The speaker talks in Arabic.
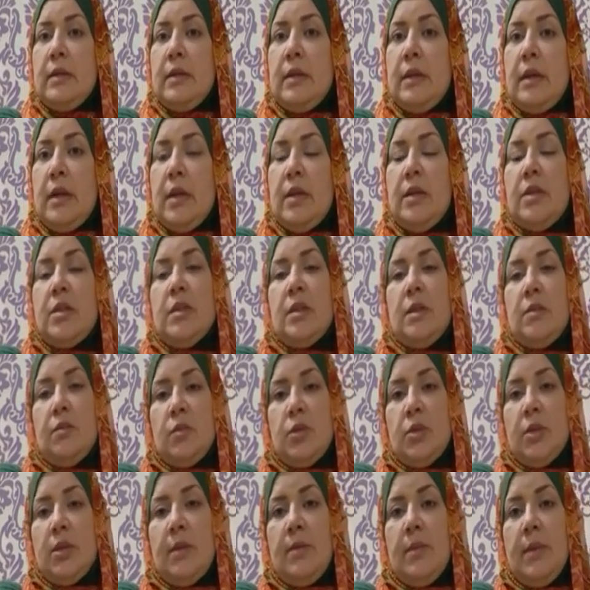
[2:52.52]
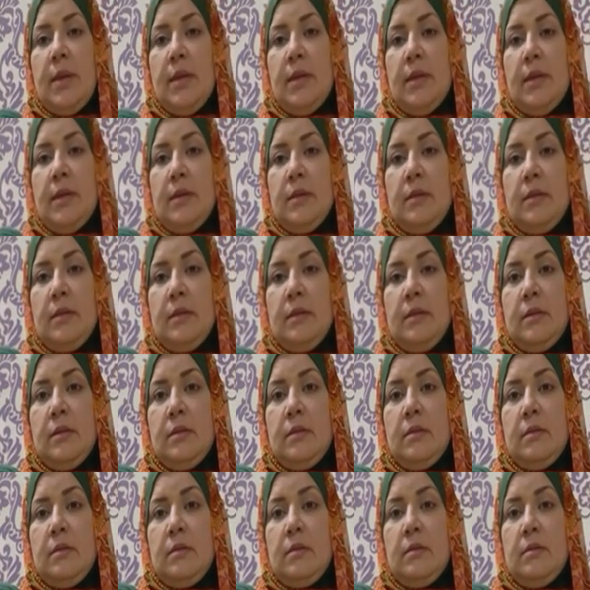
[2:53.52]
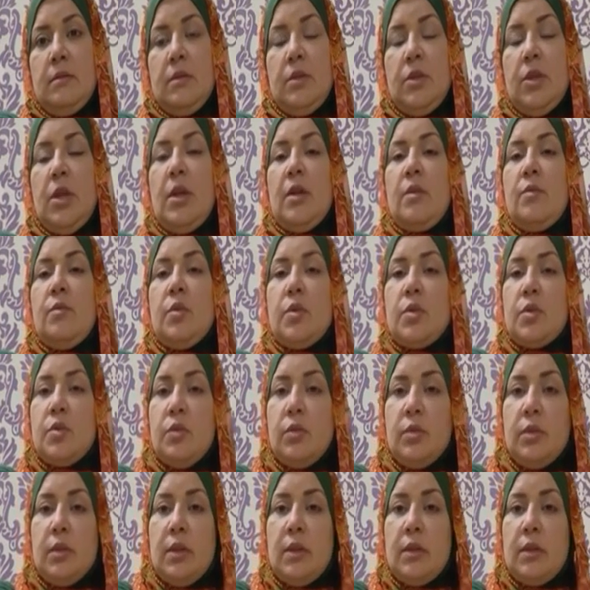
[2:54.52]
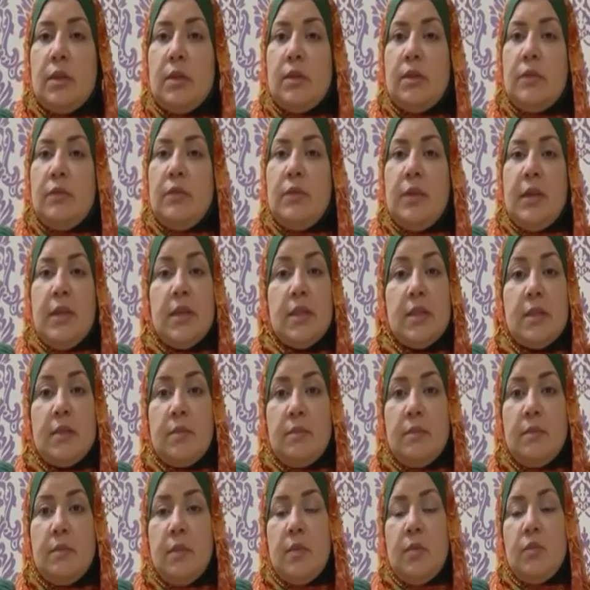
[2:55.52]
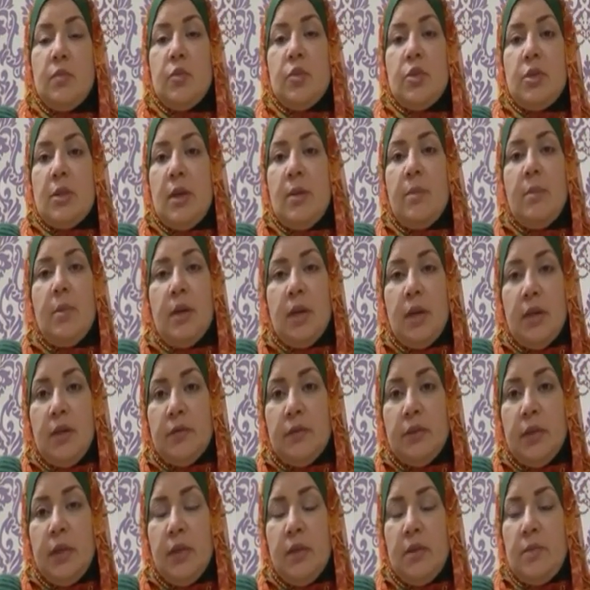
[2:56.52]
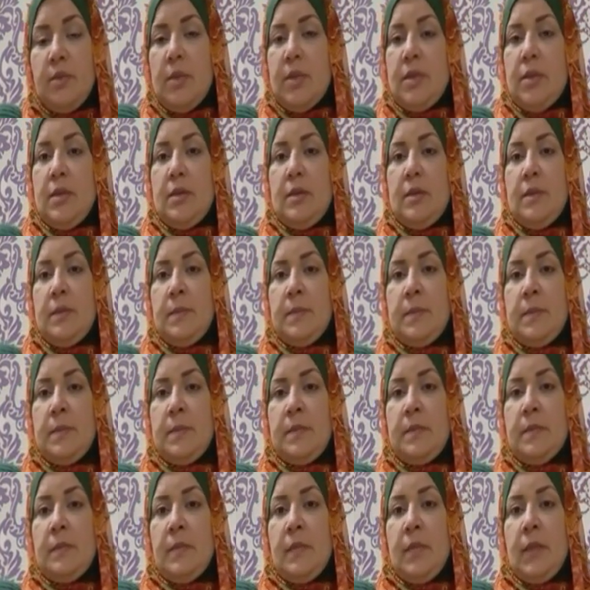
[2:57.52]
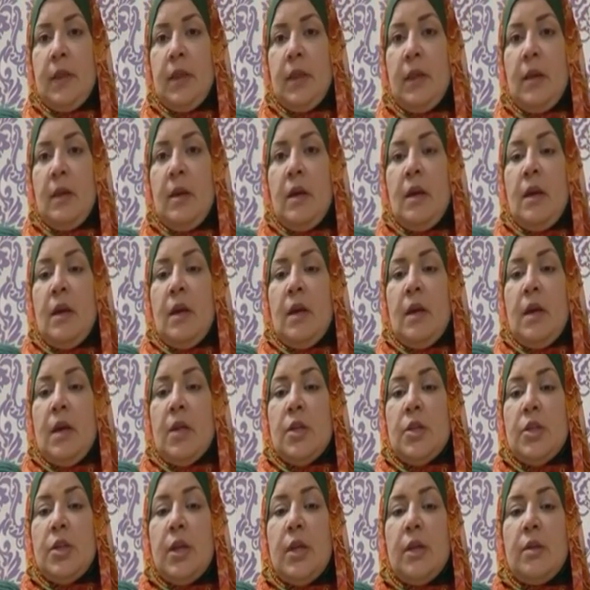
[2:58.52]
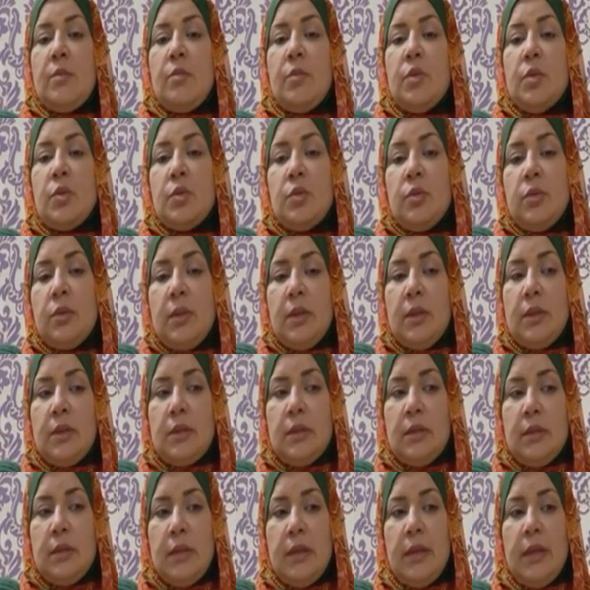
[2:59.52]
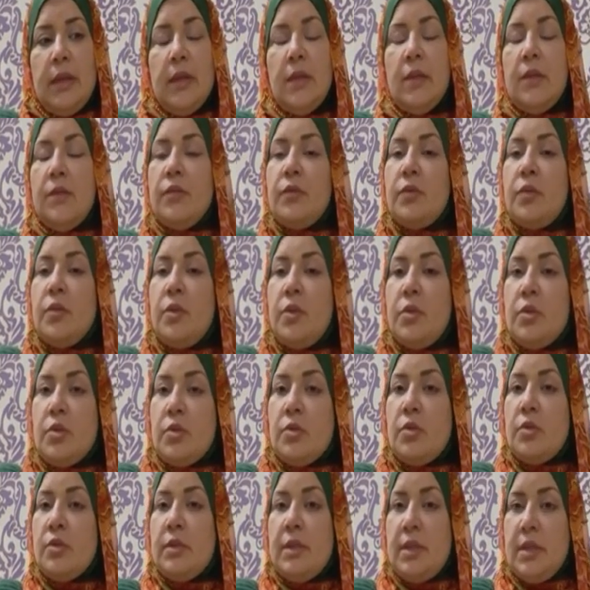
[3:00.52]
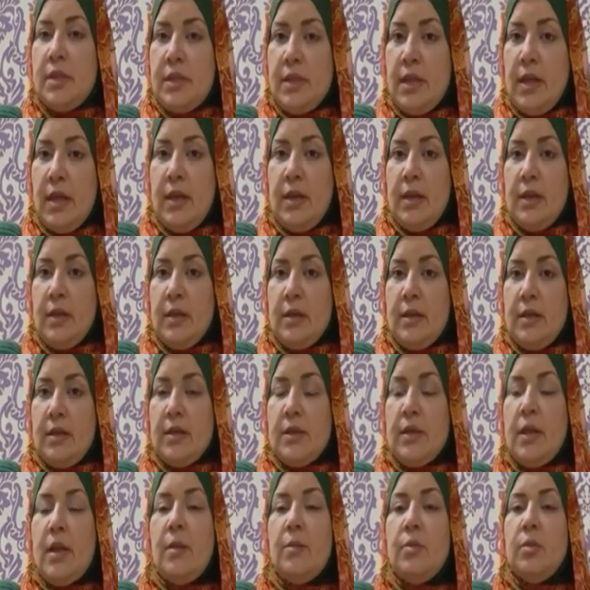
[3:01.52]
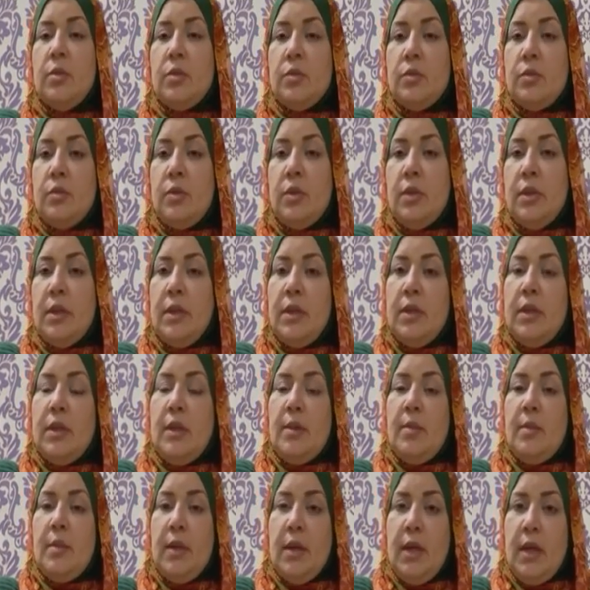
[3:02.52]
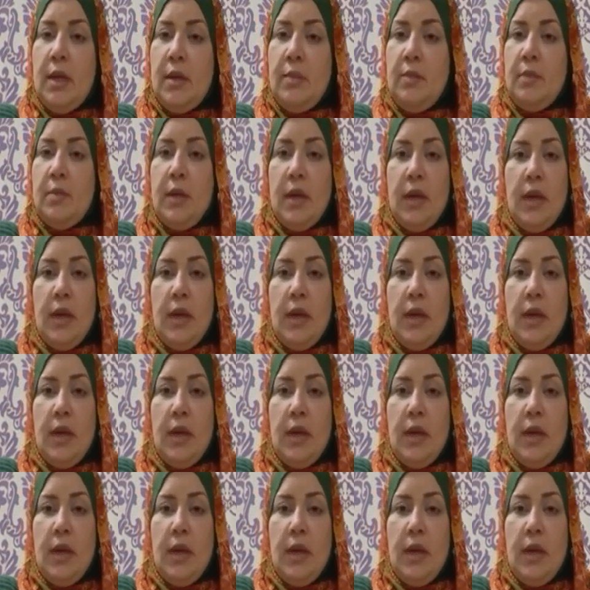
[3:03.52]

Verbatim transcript: هيصنع مستقبلنا شارك بصوتك في رسم مستقبل أفضل لمصر شارك بصوتك لأن في كل صوت رسالة رسالة بتقول إننا بنحب